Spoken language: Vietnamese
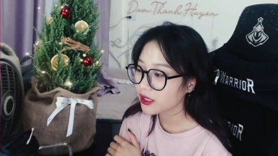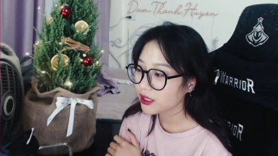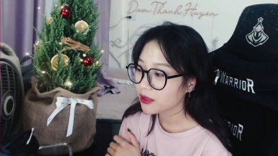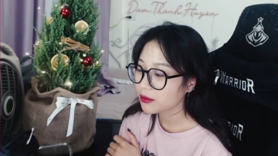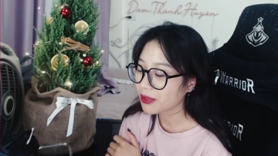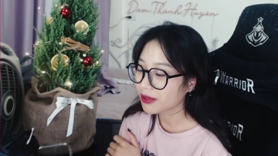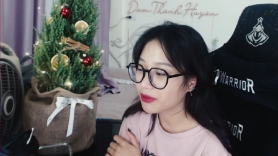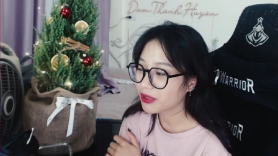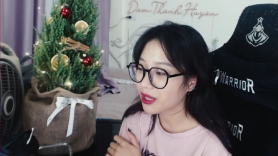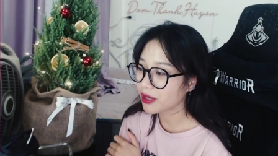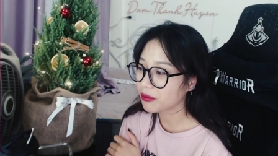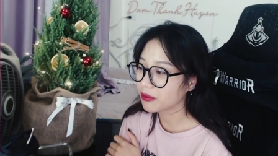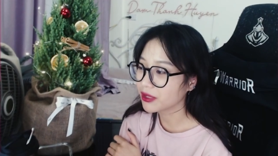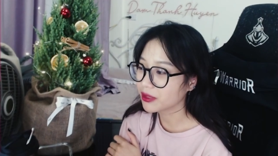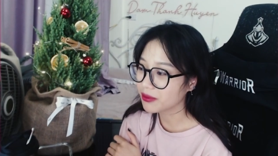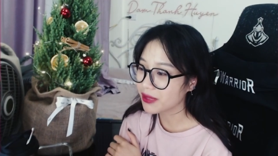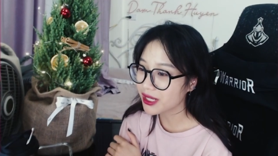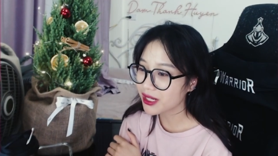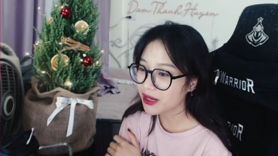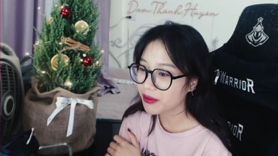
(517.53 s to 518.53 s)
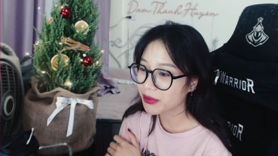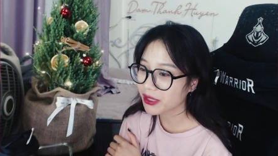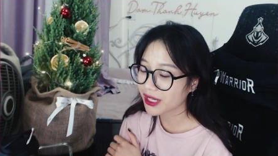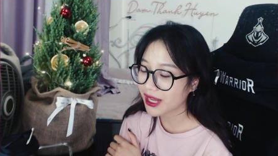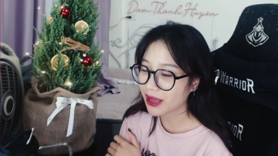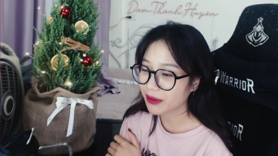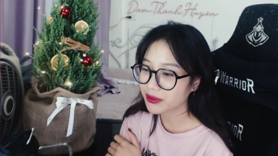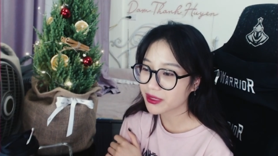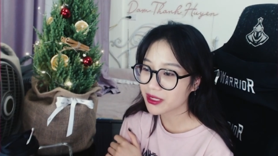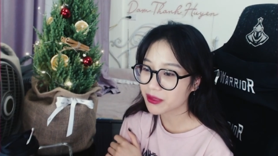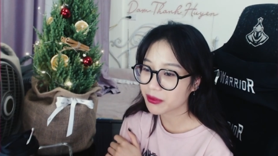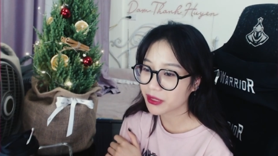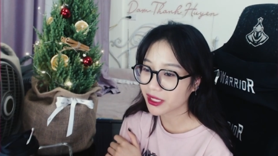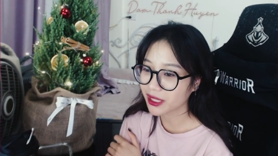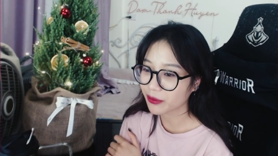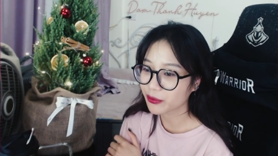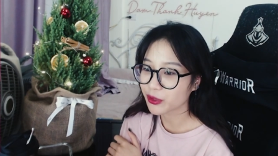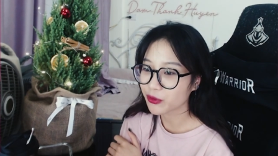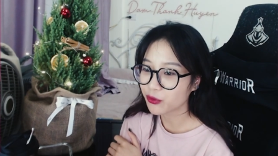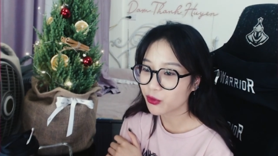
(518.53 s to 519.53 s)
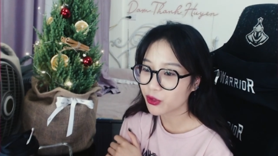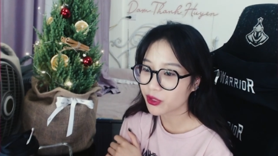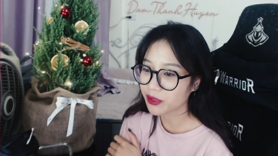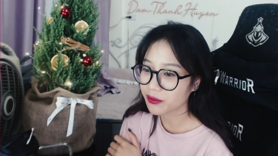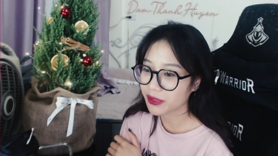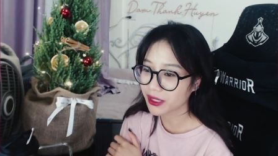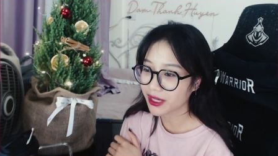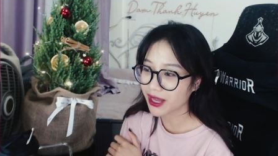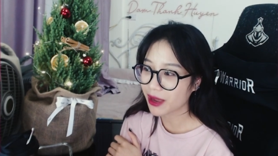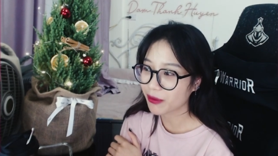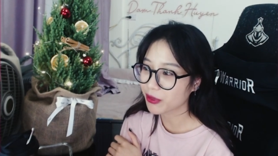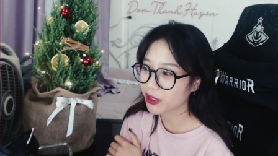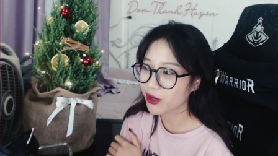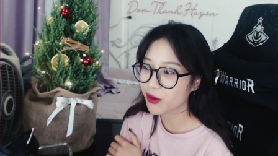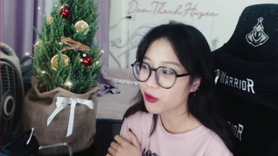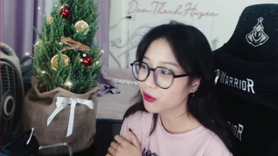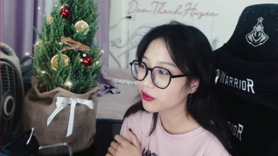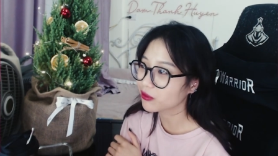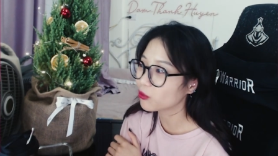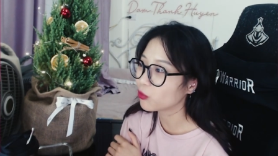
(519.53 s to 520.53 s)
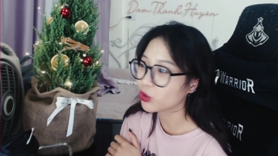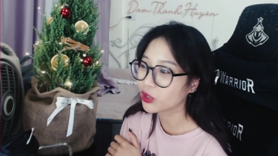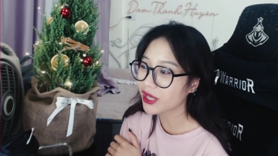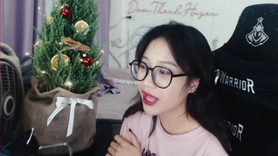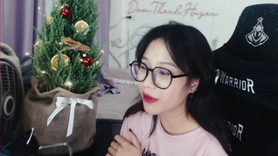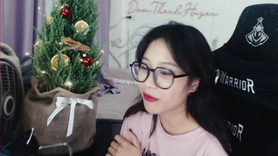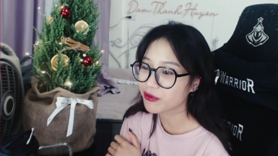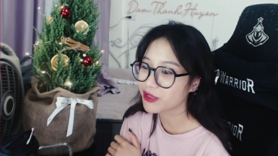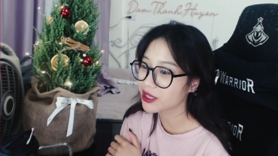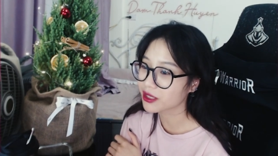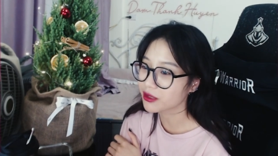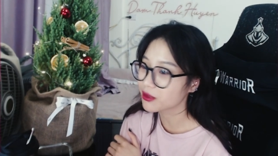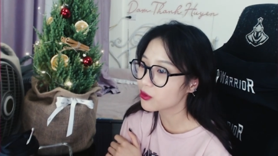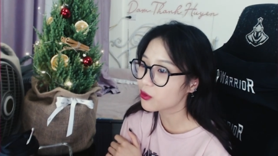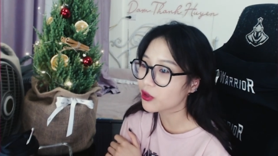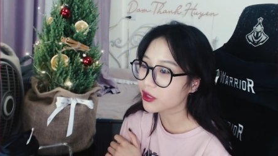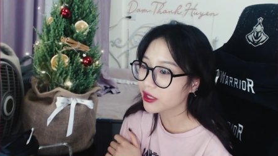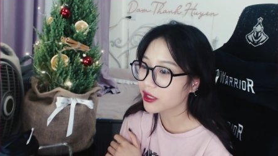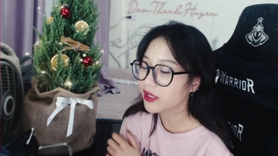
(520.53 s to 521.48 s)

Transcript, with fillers: bởi vì ờ, mình miễn là mình làm gì mình cảm thấy vui là mình làm mình không muốn làm việc luôn ấy